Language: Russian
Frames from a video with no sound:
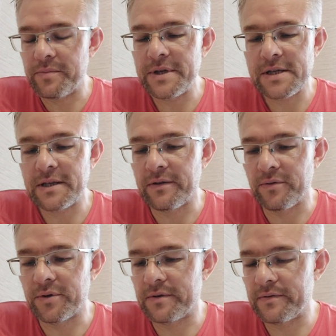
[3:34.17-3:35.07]
описана
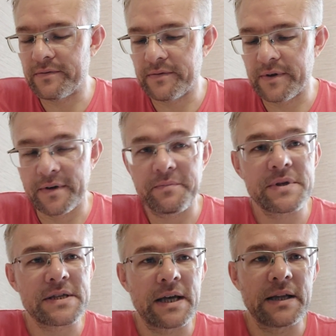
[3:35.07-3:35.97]
вот в
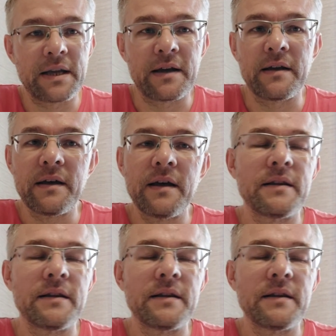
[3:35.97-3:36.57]
Писании,